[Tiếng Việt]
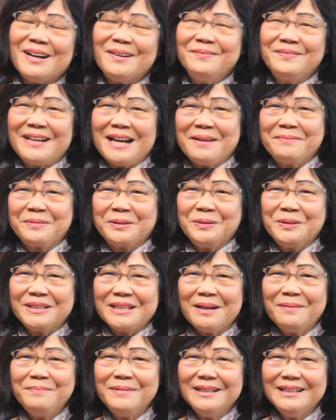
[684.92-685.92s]
trầm trèm tuổi
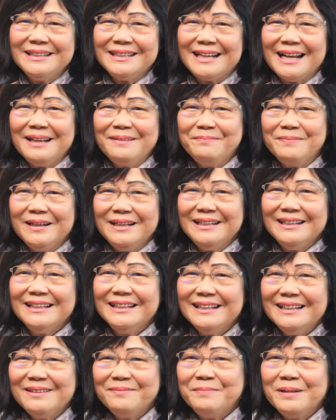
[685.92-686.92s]
60 cái mình
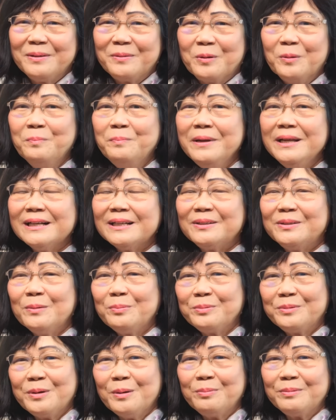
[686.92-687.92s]
mình cũng biết
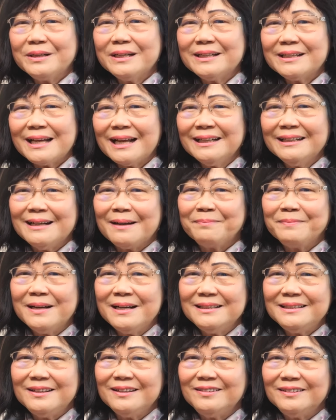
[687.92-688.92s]
chút chút cái cách đọc
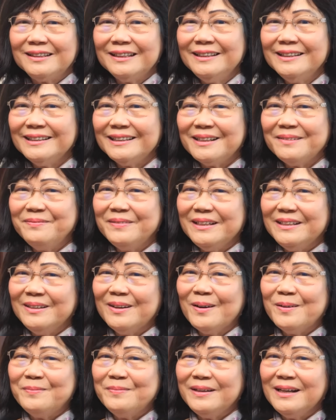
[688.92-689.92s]
đơn trịch tiến cái mình
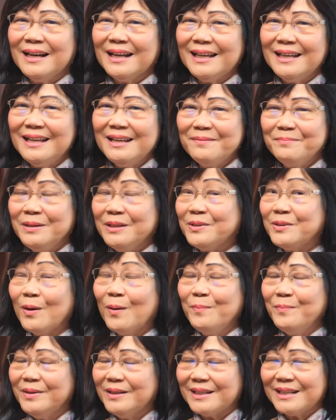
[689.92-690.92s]
vô mình lấy mình
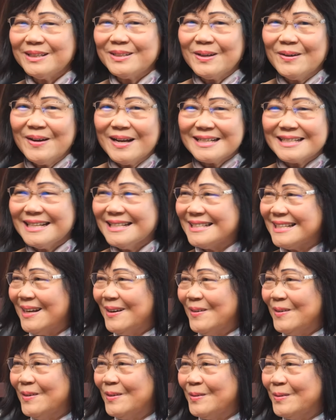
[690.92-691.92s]
chôn được cái số an sinh xã
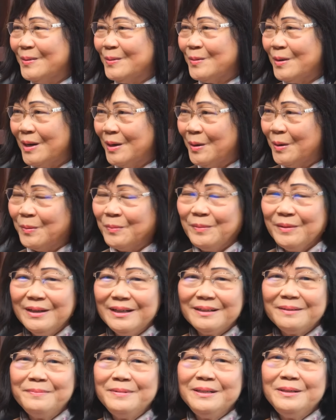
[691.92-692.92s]
hội của quang hùng
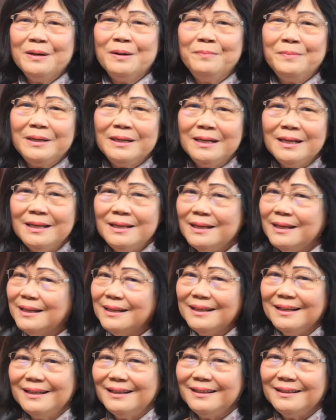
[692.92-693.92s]
mình vô mình ghi
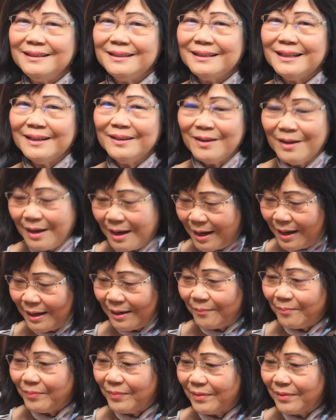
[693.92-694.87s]
người ta nói à